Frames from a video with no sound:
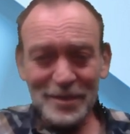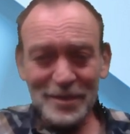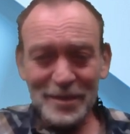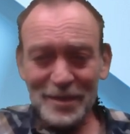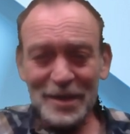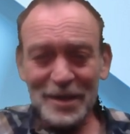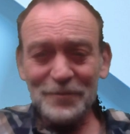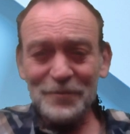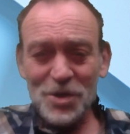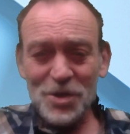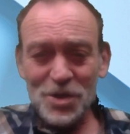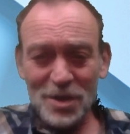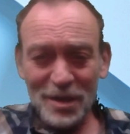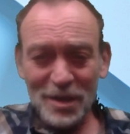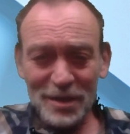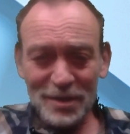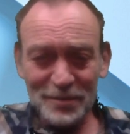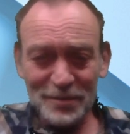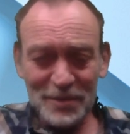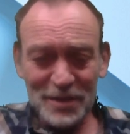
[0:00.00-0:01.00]
nicht
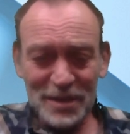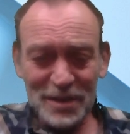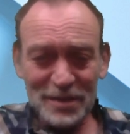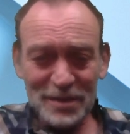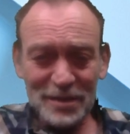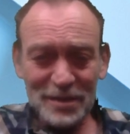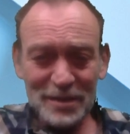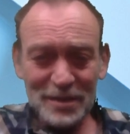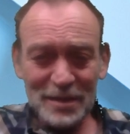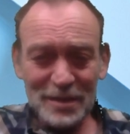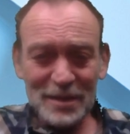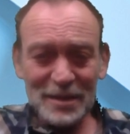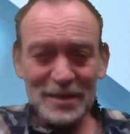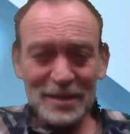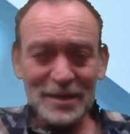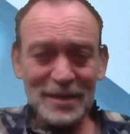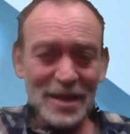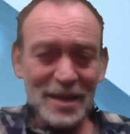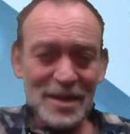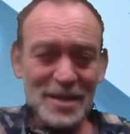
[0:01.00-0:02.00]
verstanden wird,
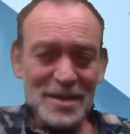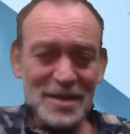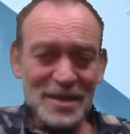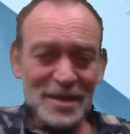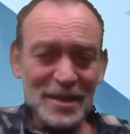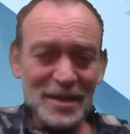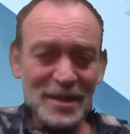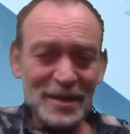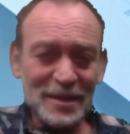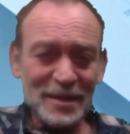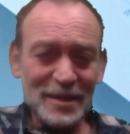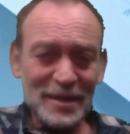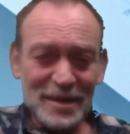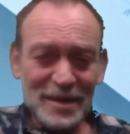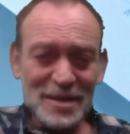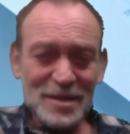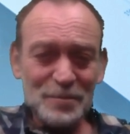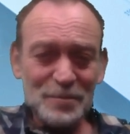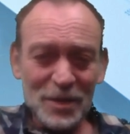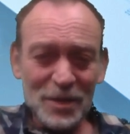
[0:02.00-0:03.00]
dass
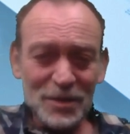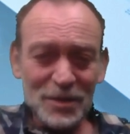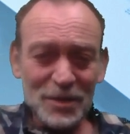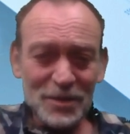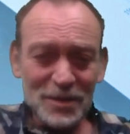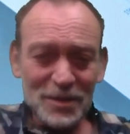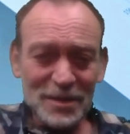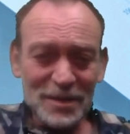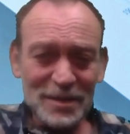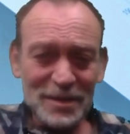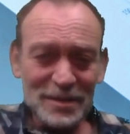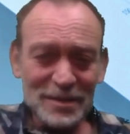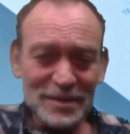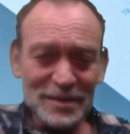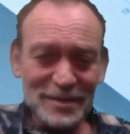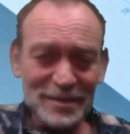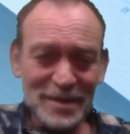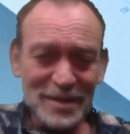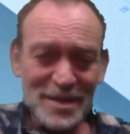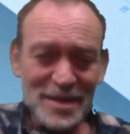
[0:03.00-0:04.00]
jedes Produkt,
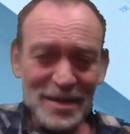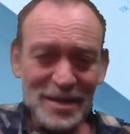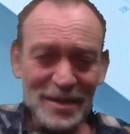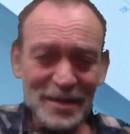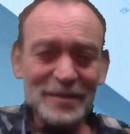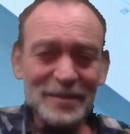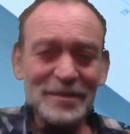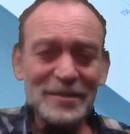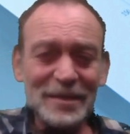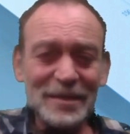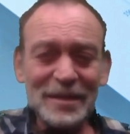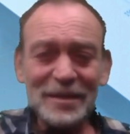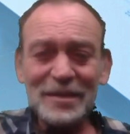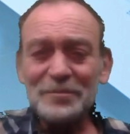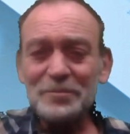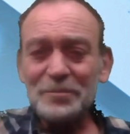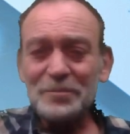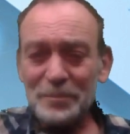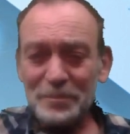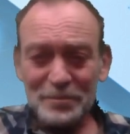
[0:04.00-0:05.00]
das
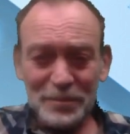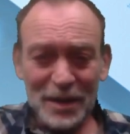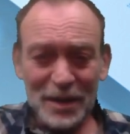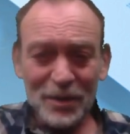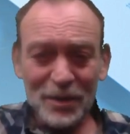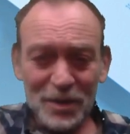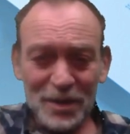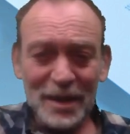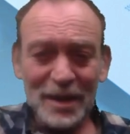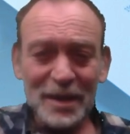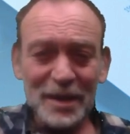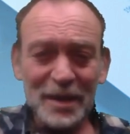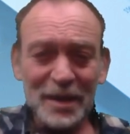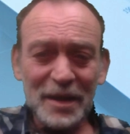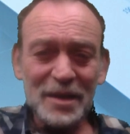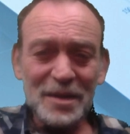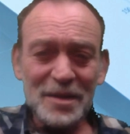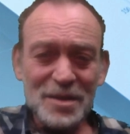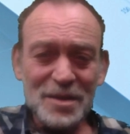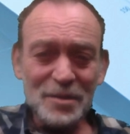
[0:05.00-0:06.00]
braucht
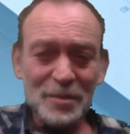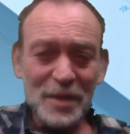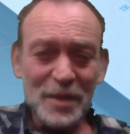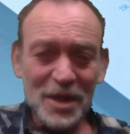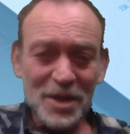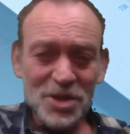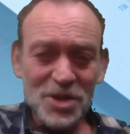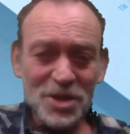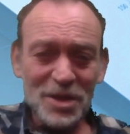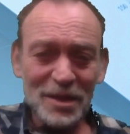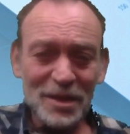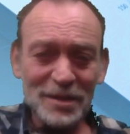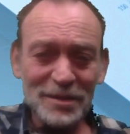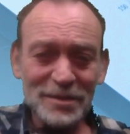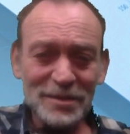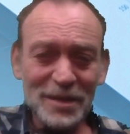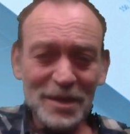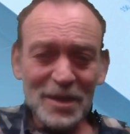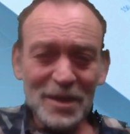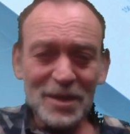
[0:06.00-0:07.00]
Energie zum Herstellen
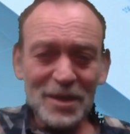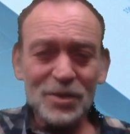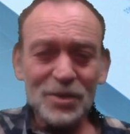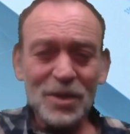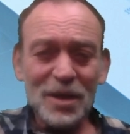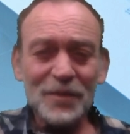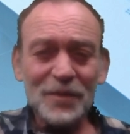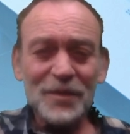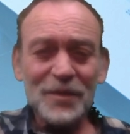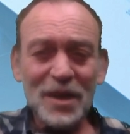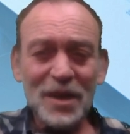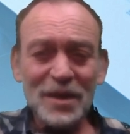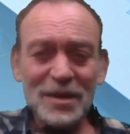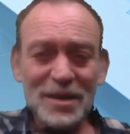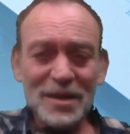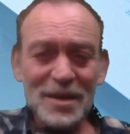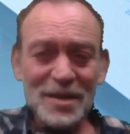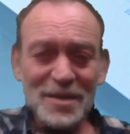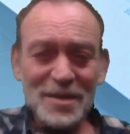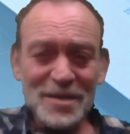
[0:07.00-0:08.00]
und auf der
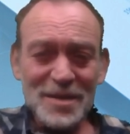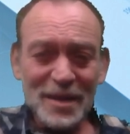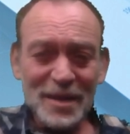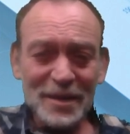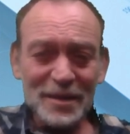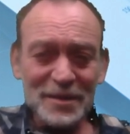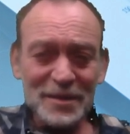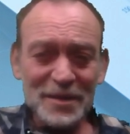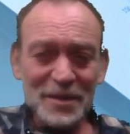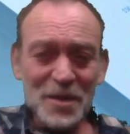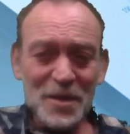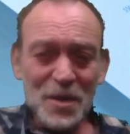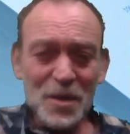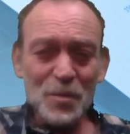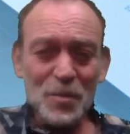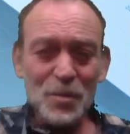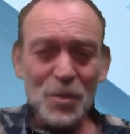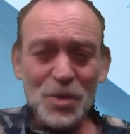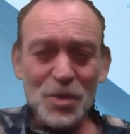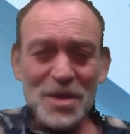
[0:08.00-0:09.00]
anderen Seite
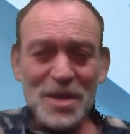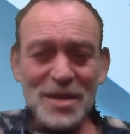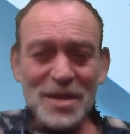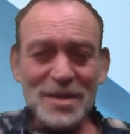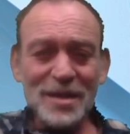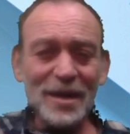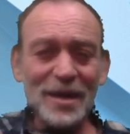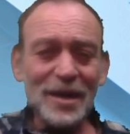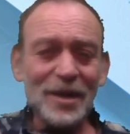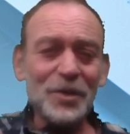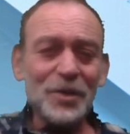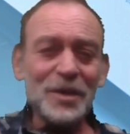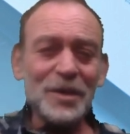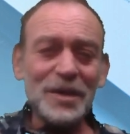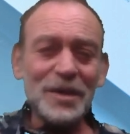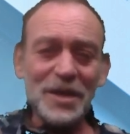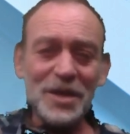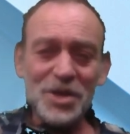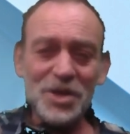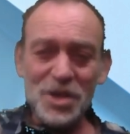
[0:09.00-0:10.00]
muss es ja auch in
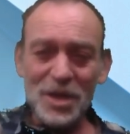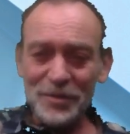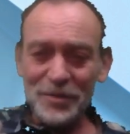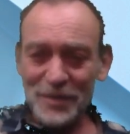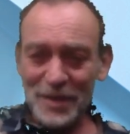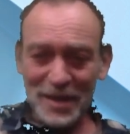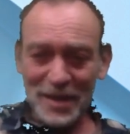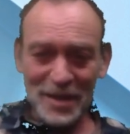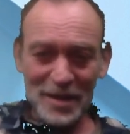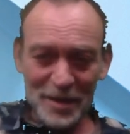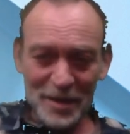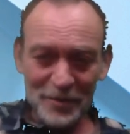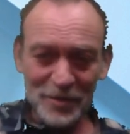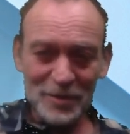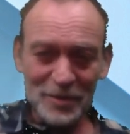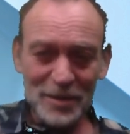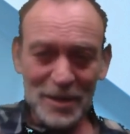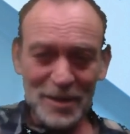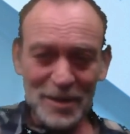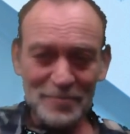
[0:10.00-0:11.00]
die Geschäfte
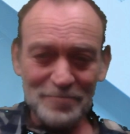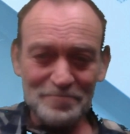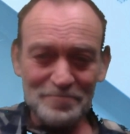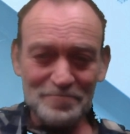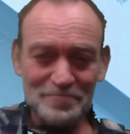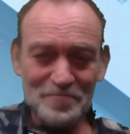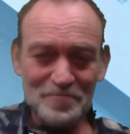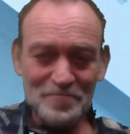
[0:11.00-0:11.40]
geliefert werden.